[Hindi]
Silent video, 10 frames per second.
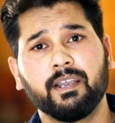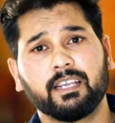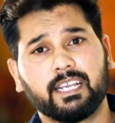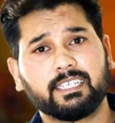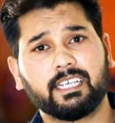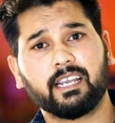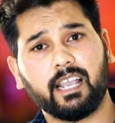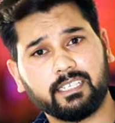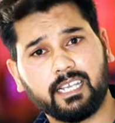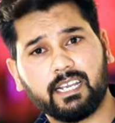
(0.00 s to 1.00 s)
कैसा
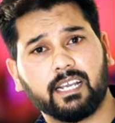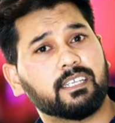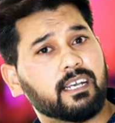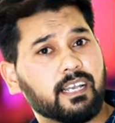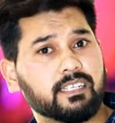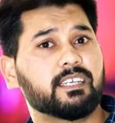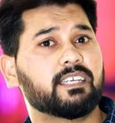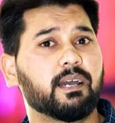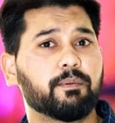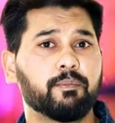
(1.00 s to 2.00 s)
कैसा कैसा कैसे
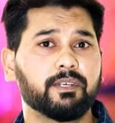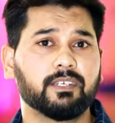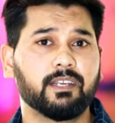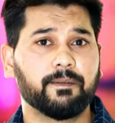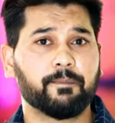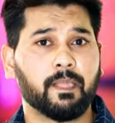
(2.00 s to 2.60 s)
किया परमेश्वर ने